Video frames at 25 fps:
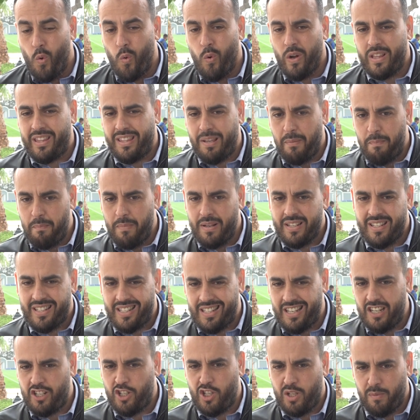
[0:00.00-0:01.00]
وتم
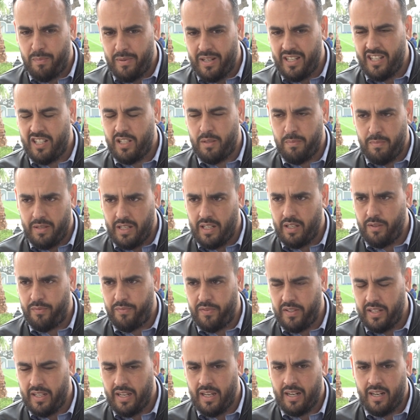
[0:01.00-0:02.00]
الزج باسمه
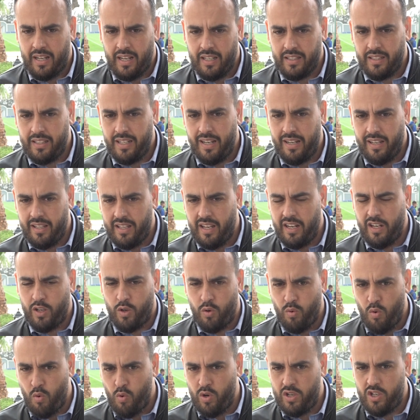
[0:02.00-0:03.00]
في القضيه
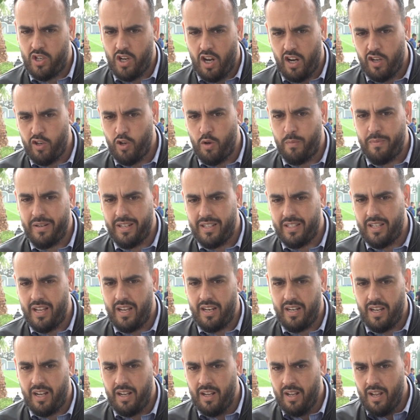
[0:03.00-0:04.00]
لذلك هو وجه اليوم
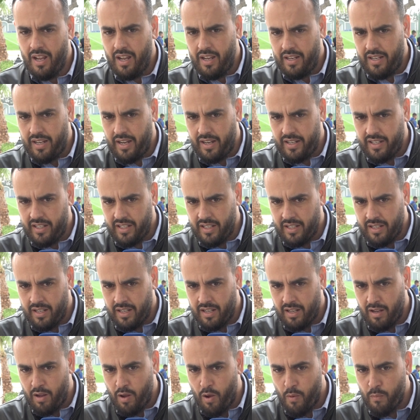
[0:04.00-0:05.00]
رساله يعني
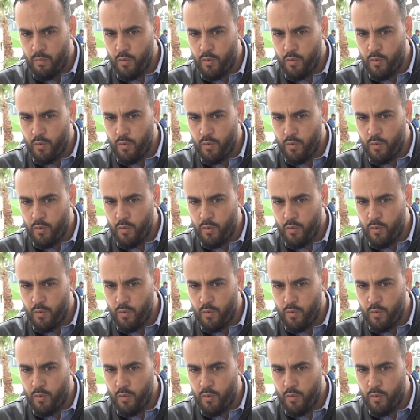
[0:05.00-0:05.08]
آه،